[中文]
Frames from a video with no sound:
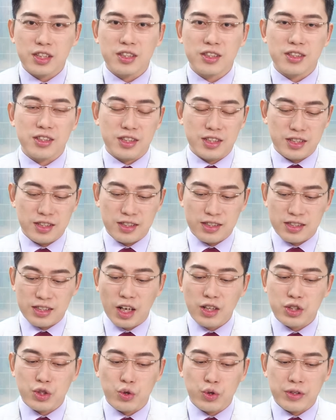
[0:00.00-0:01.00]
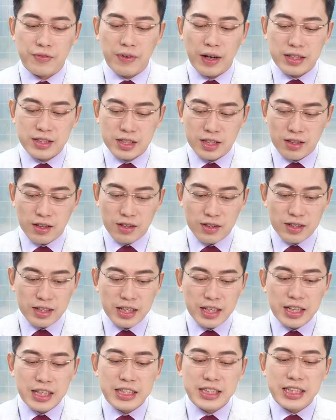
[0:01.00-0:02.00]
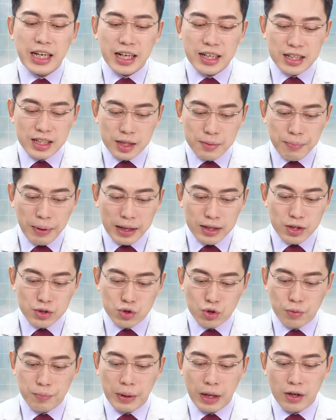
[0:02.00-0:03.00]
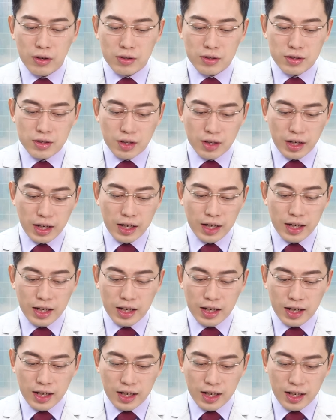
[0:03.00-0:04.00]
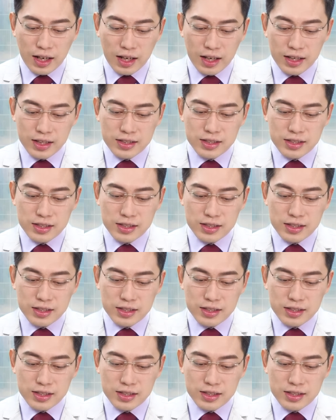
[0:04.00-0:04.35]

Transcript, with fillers: 事情。然后结果你发现哦，下个礼拜的周报，来来来来来，